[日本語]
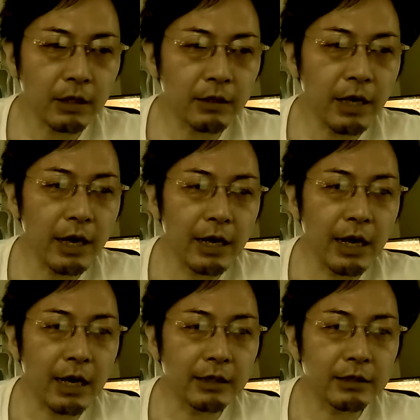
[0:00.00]
で
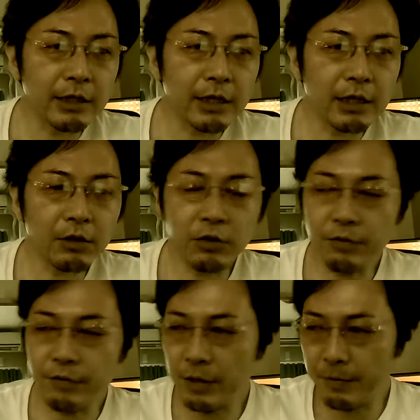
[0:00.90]
あの危険な
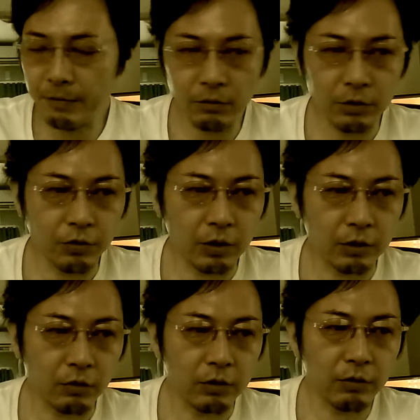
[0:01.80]
国フィリピンはどうでしょうか
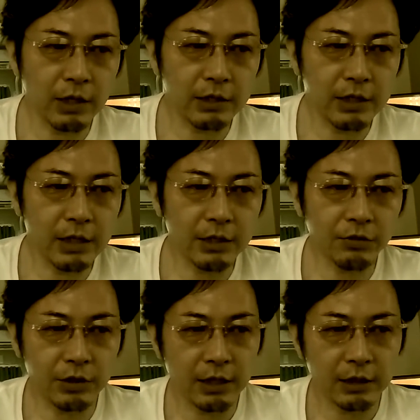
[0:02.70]
と東南アジア移
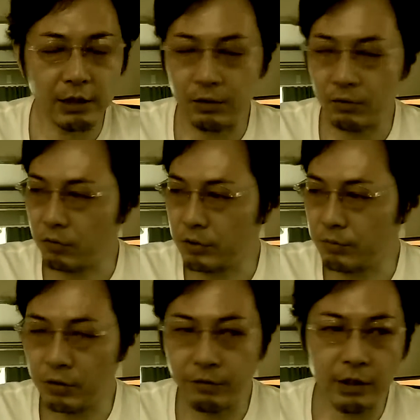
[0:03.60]
住したい方からのご質
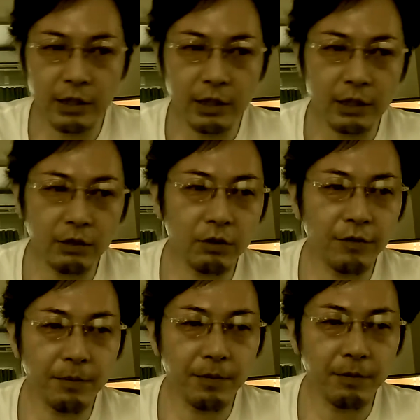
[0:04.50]
問で危険な国
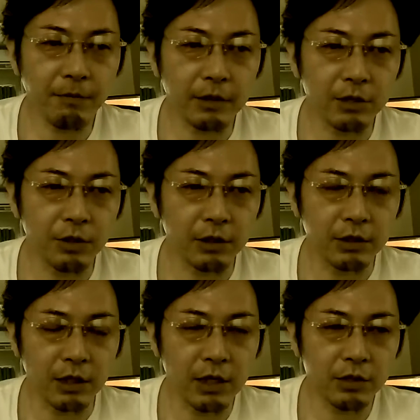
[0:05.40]
フィリピンは大丈夫なんで
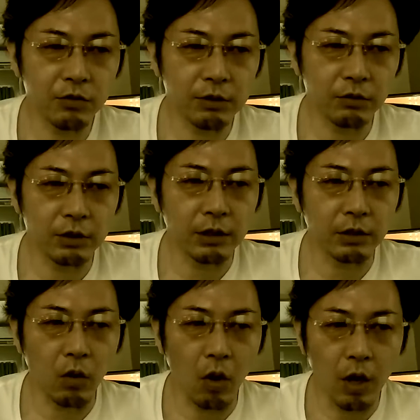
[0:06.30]
すか現状はどうですか
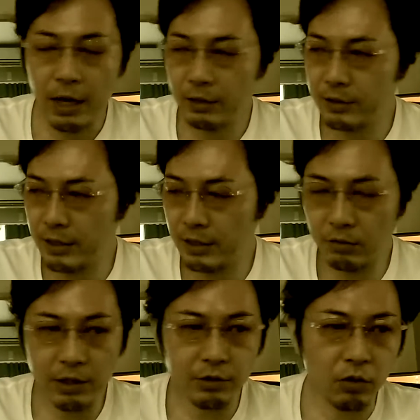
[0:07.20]
と治安
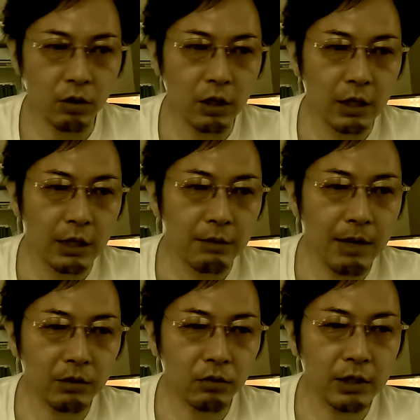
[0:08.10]
の現状
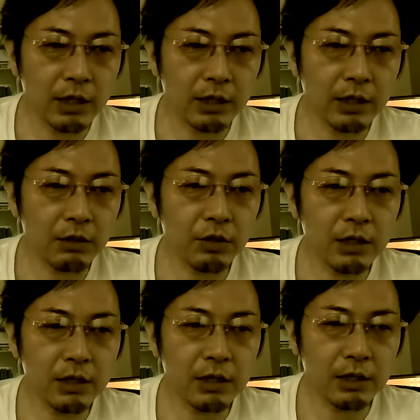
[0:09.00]
まあ、あと危険な
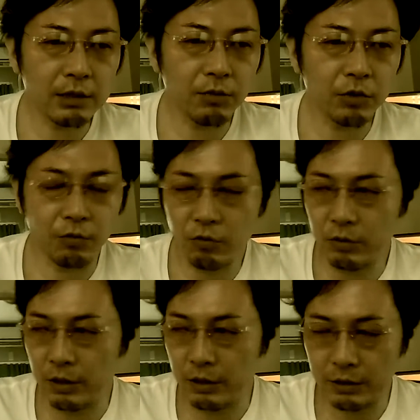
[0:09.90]
国がそもそもど
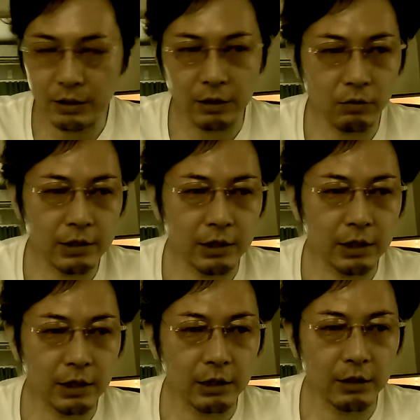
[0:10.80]
こなんですか東南アジア
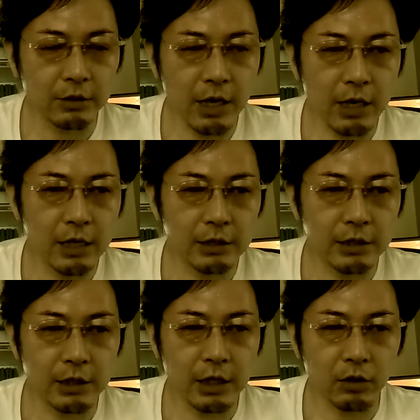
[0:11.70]
の中でですね
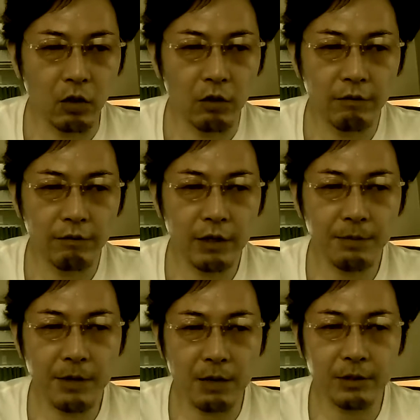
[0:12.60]
知りたいと
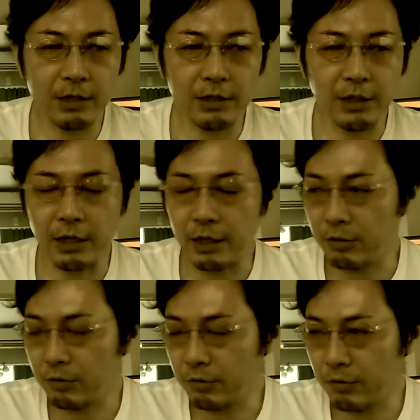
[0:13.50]
フィリピンは危ないんじゃないかっ
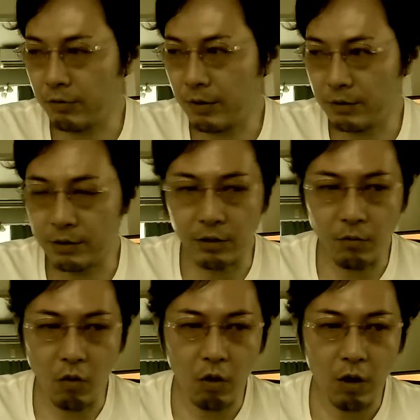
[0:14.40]
ていうふうに言われるんですけど
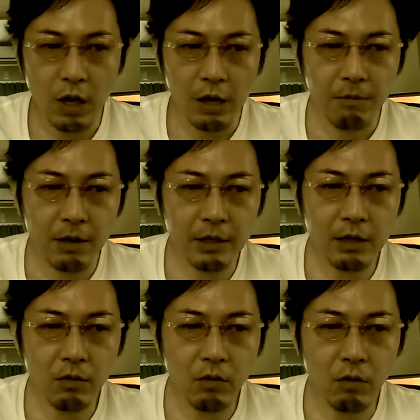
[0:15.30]
もまあ
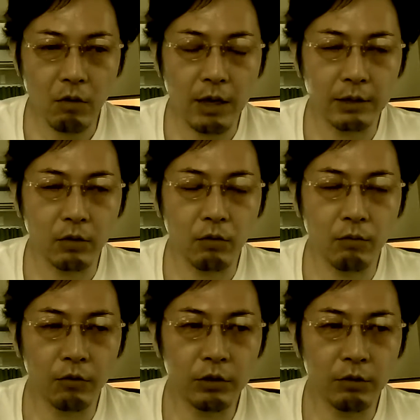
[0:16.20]
結構あの
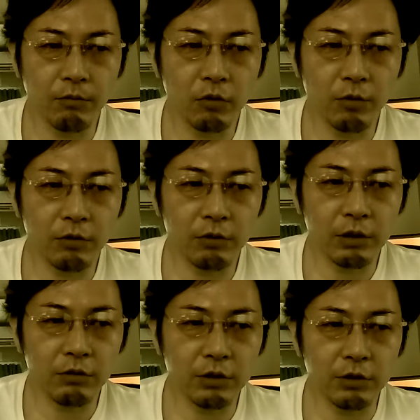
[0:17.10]
もちろん僕もいろん
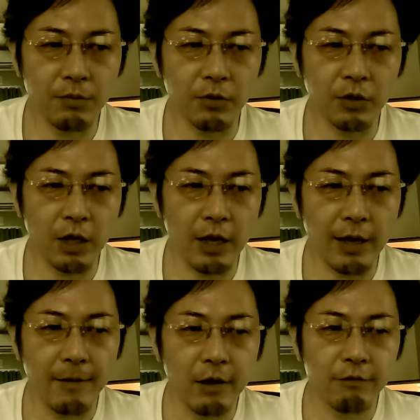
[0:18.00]
な国住んでみ
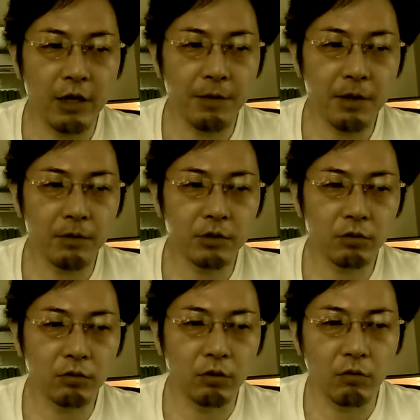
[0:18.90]
てフィリピンより
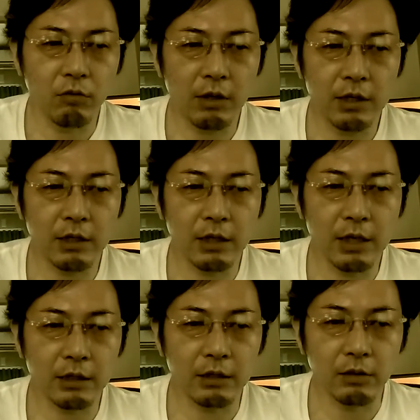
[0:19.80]
ちょっと怖い
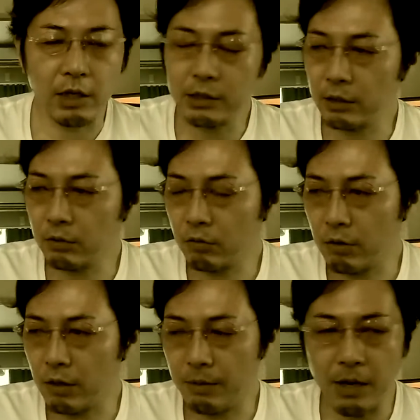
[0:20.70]
なって感じたとこ
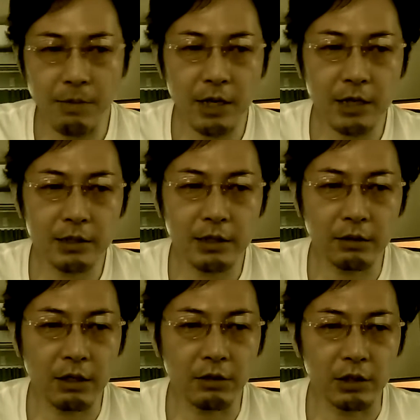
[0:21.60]
ろは、まあ、マレーシア
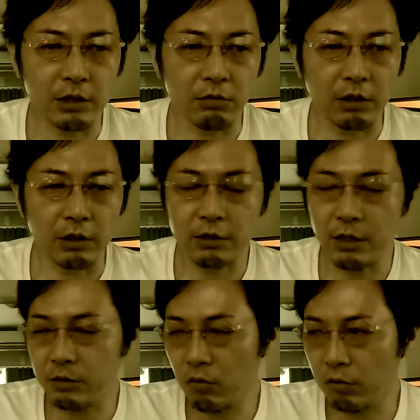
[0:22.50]
のある地域とかです
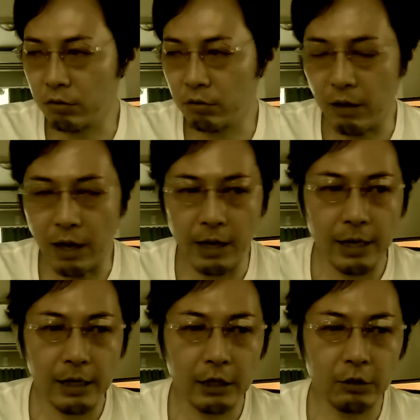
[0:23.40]
ねジョホールとか
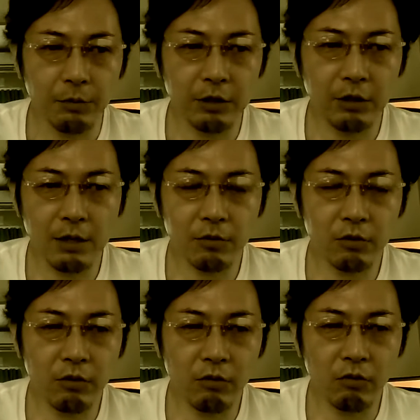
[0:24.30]
あとベトナム
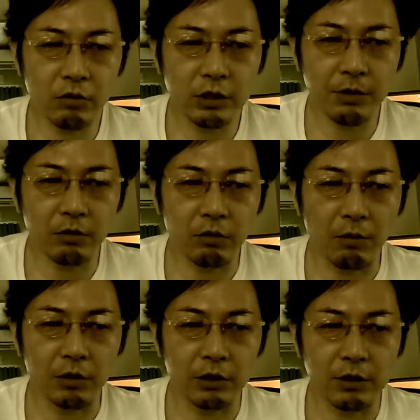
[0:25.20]
のホーチミンと
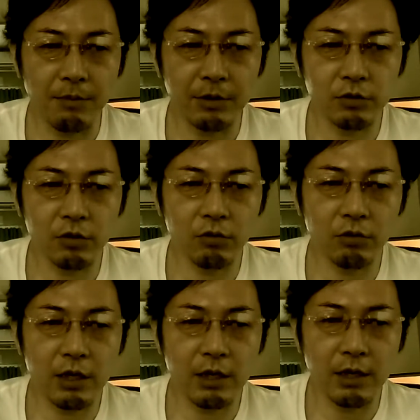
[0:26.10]
かもですね場所によっ
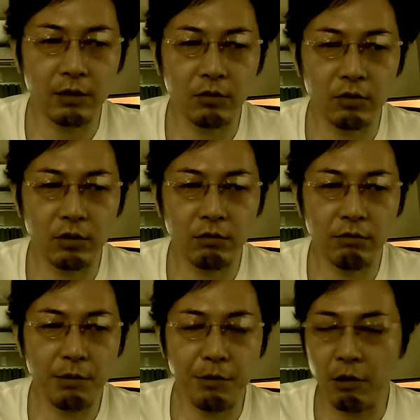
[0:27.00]
てあの
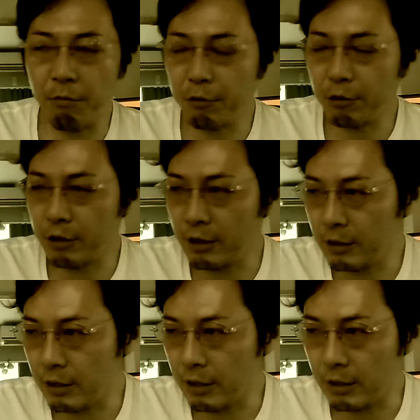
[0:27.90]
フィリピンよりよっぽど危険
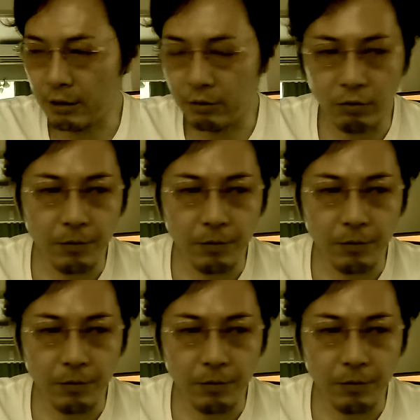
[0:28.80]
なんじゃないかな